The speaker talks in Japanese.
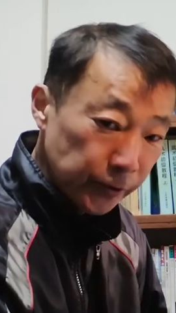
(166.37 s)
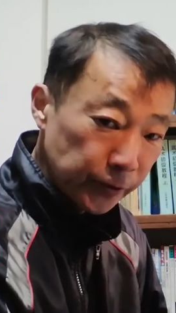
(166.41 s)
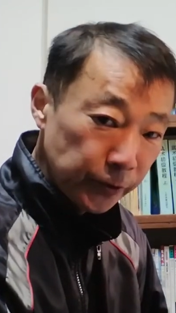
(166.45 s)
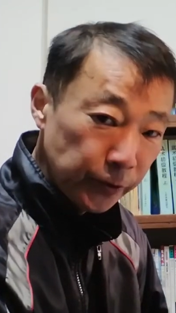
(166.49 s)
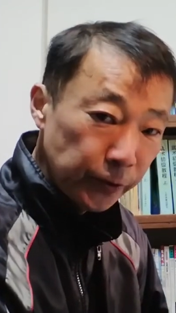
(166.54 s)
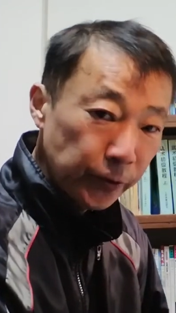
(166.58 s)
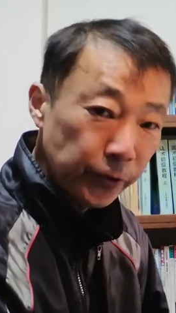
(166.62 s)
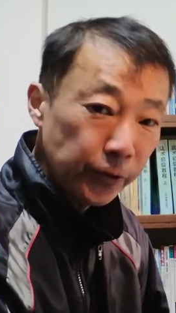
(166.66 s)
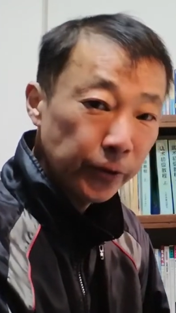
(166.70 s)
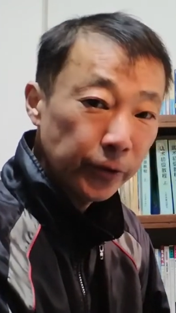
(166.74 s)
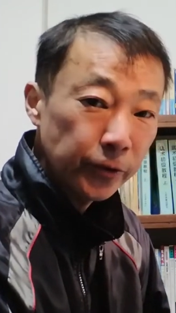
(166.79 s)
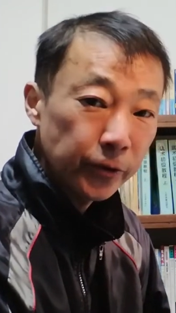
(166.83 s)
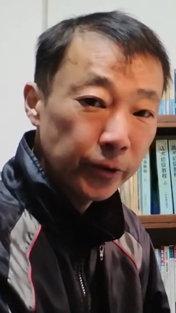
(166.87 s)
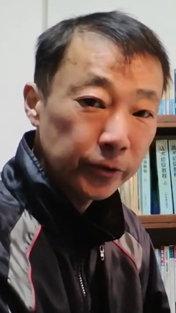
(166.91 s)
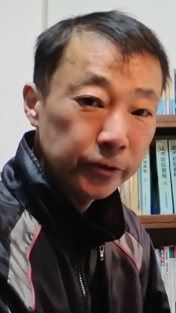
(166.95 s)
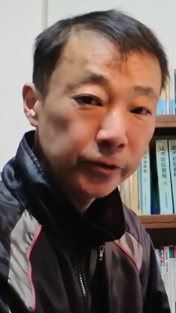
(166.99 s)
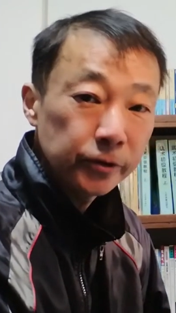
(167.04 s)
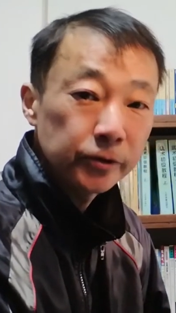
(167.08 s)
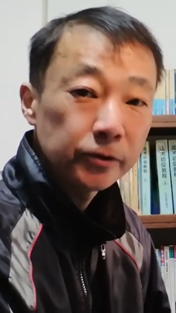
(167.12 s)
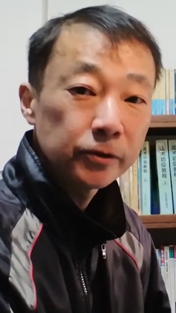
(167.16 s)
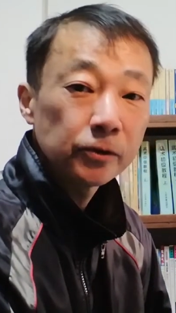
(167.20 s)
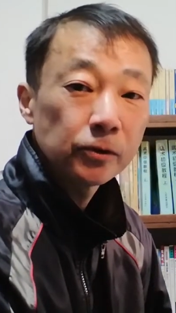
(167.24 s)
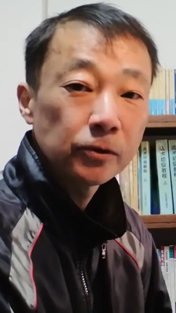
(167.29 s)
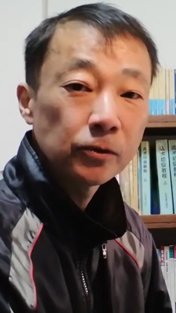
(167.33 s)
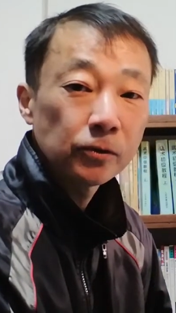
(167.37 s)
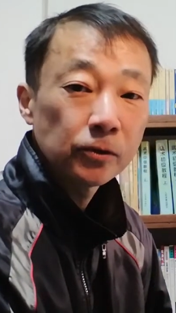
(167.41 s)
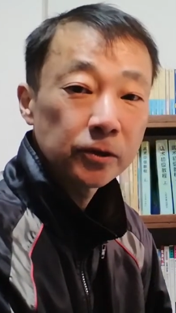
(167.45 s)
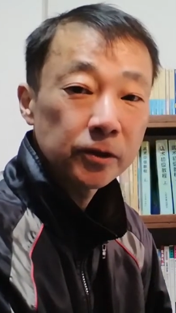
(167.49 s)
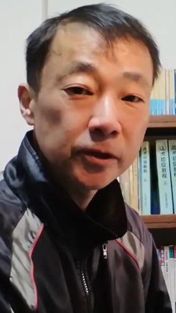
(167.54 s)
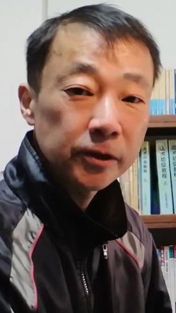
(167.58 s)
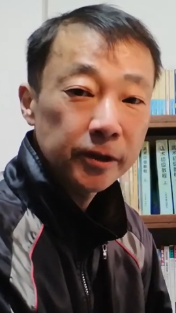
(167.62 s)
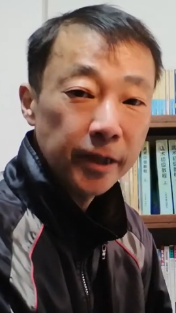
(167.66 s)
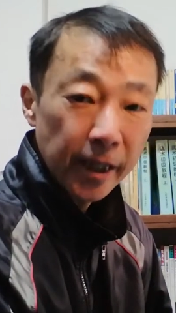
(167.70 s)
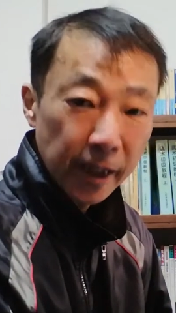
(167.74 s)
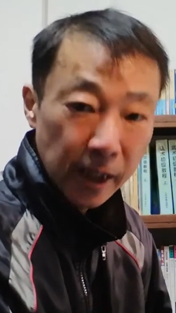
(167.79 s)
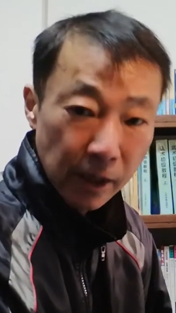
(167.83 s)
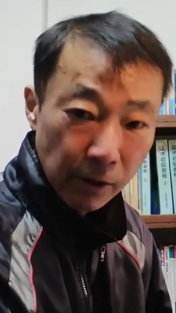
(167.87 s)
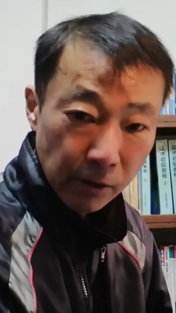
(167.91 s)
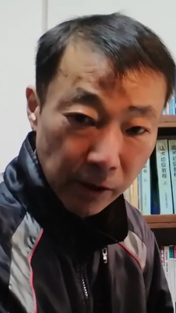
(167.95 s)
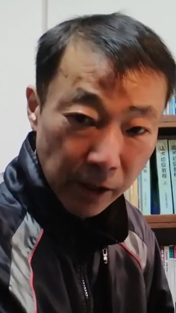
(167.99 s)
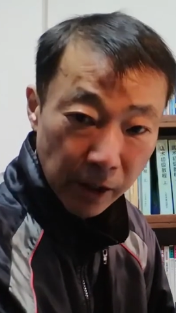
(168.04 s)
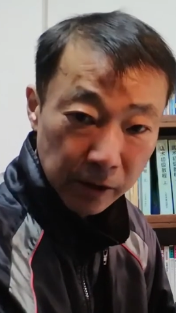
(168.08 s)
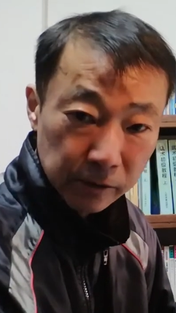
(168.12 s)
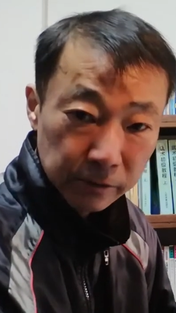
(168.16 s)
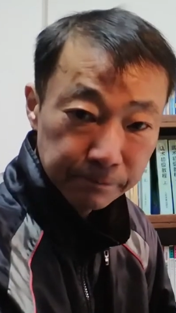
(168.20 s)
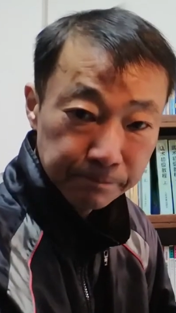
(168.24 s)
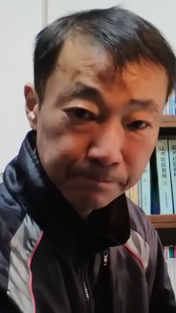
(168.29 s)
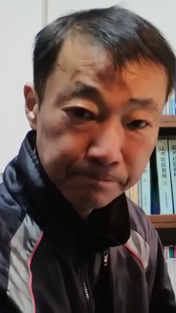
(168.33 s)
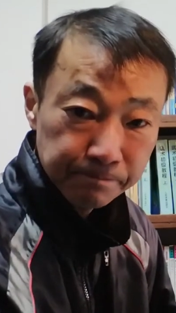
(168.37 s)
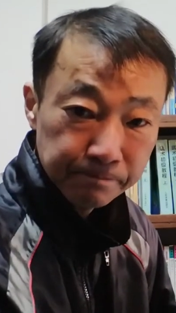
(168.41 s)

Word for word: 要領よく、成果を上げる。